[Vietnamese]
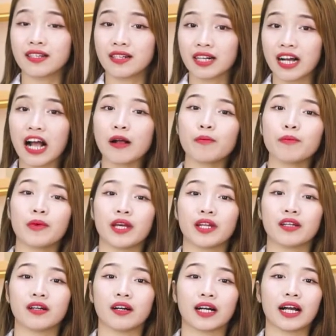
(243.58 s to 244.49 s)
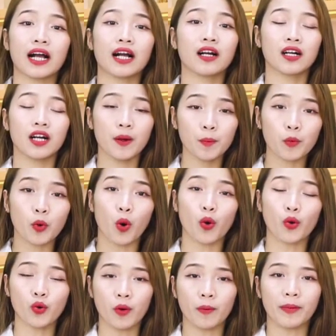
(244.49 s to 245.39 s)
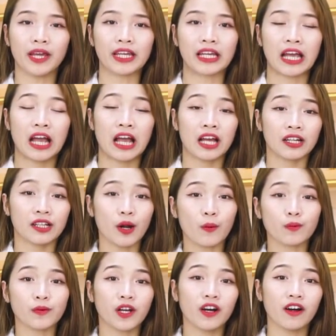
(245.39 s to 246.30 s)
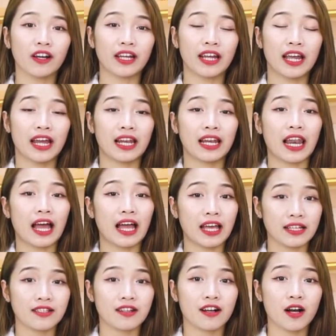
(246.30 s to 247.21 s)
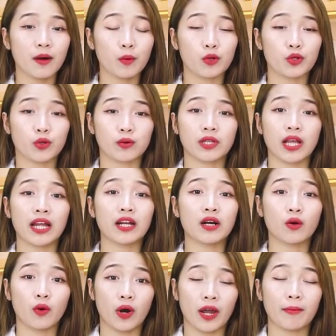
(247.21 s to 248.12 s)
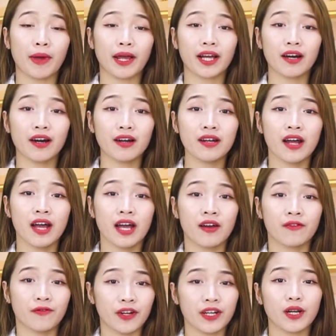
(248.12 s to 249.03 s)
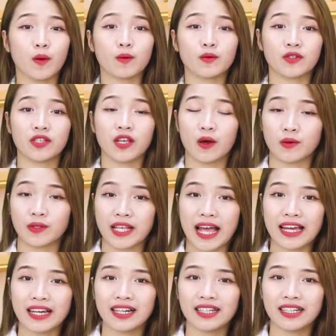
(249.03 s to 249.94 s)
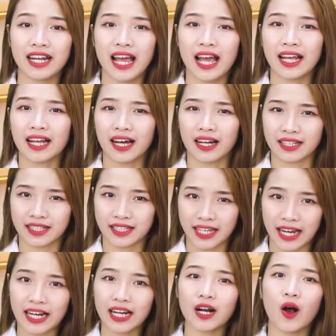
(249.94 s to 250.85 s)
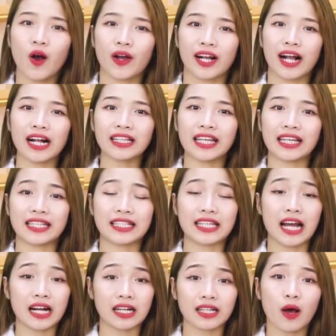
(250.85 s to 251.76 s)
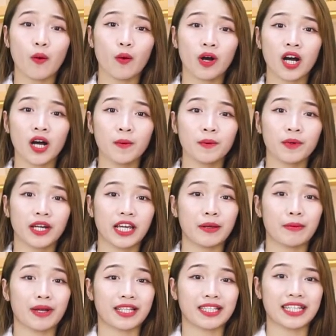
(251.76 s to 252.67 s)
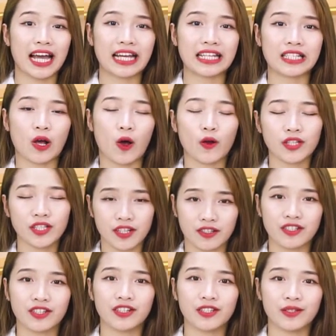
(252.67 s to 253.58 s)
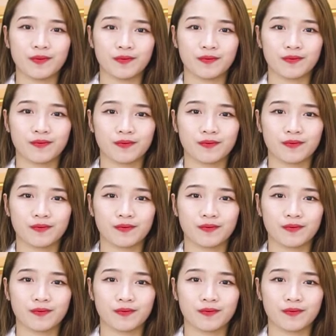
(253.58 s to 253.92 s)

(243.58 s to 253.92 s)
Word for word: sự khác biệt ở các khớp gối của mình. Đồng thời là hệ xương khớp của chúng ta được khỏe mạnh hơn, vận động dẻo dai hơn, à, tránh khỏi các tình trạng đau khớp khi mà trái gió trở trời.